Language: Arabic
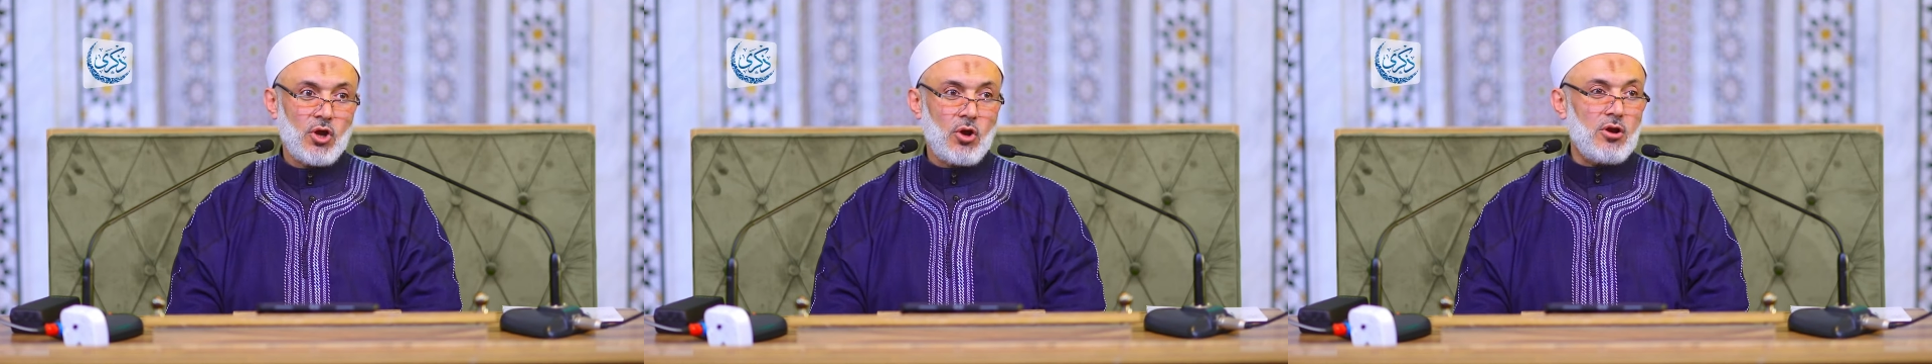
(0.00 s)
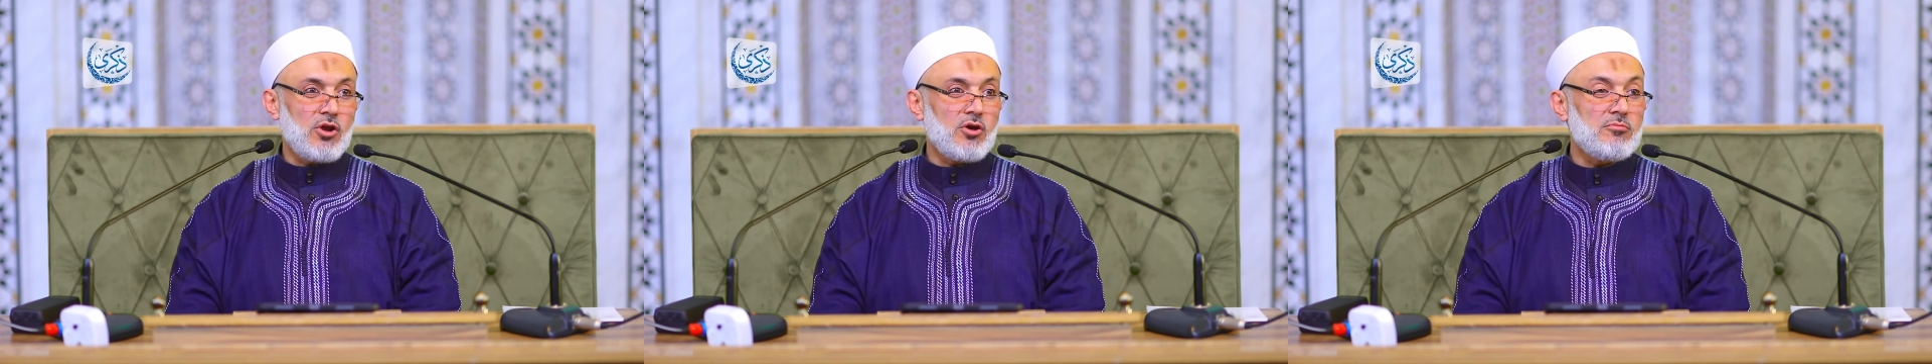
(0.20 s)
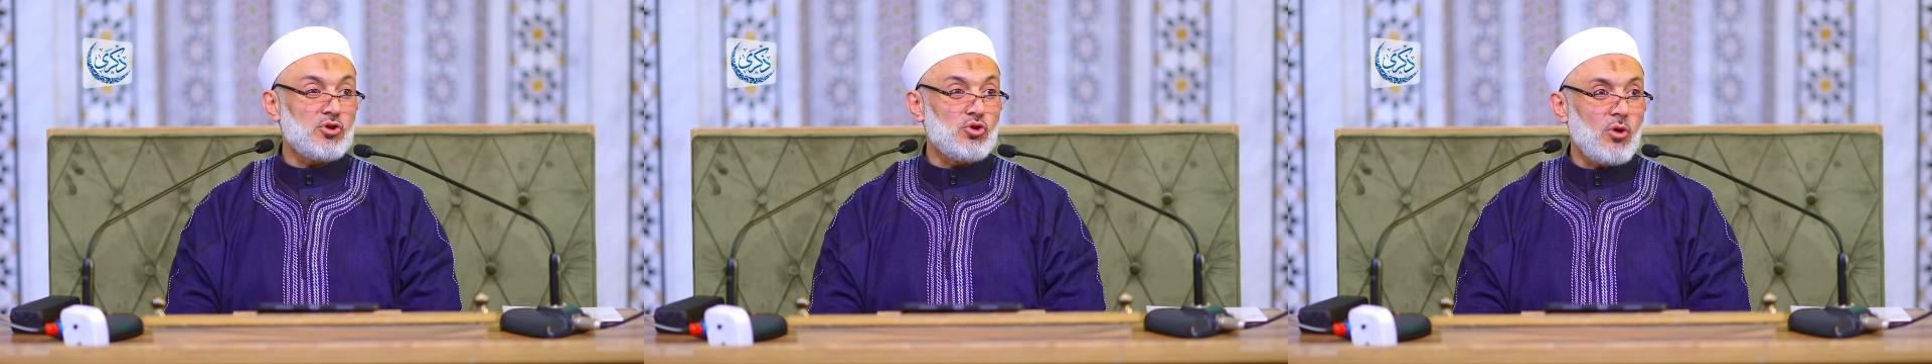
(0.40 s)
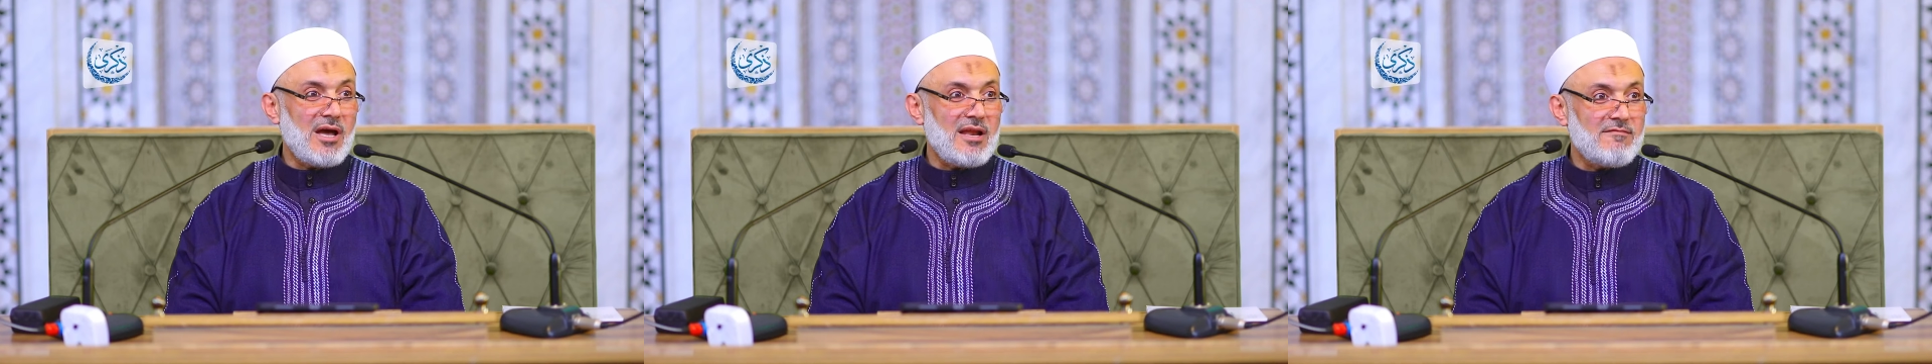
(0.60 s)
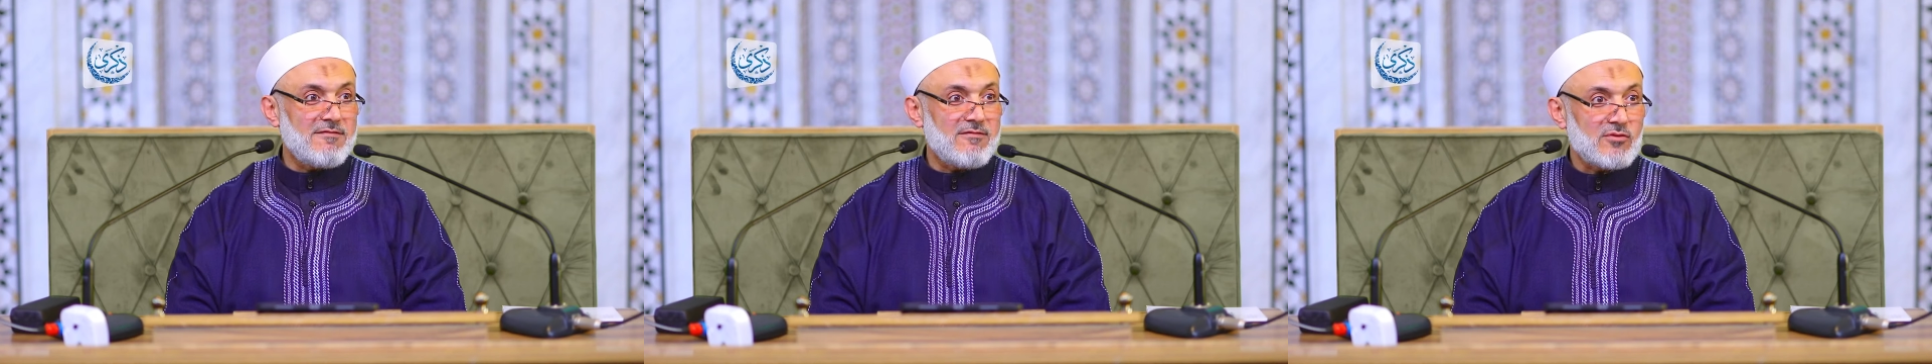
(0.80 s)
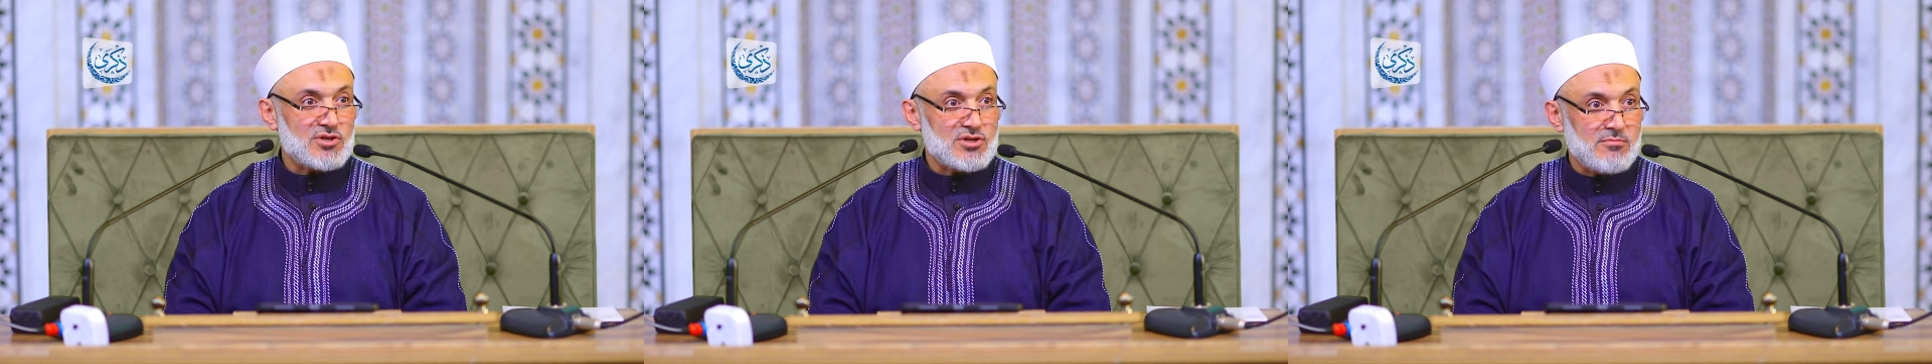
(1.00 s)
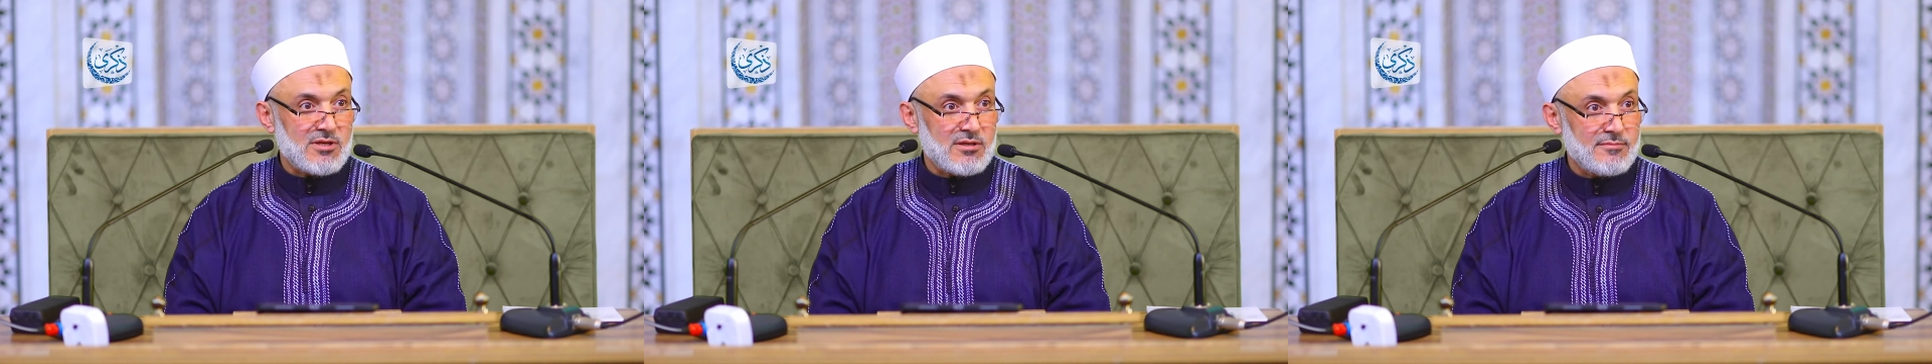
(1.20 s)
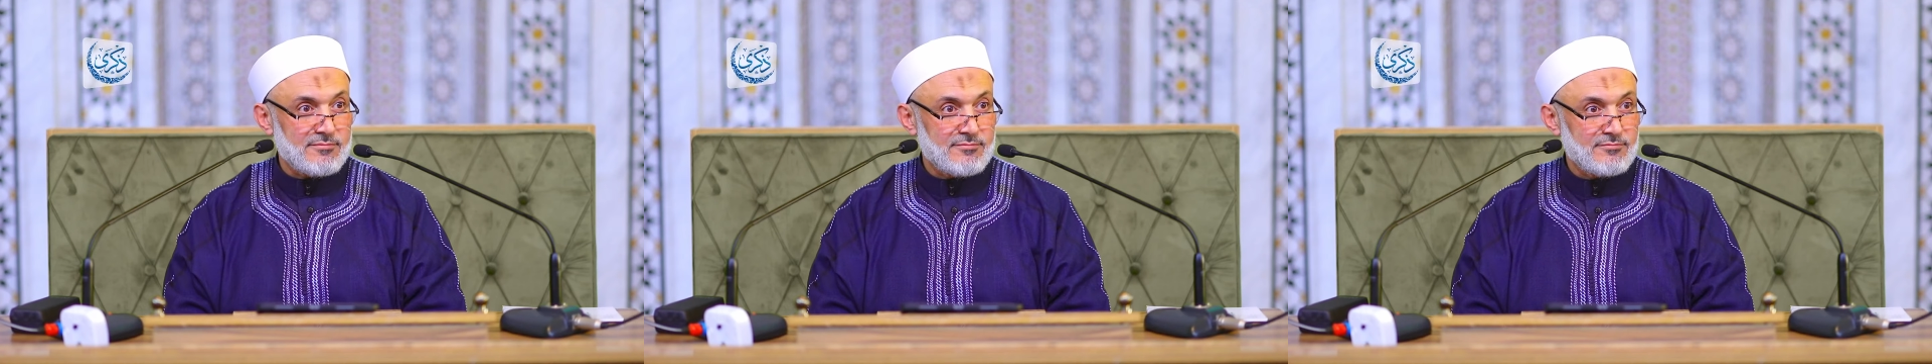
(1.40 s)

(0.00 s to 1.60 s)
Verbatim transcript: كل يوم بده ألف وجبه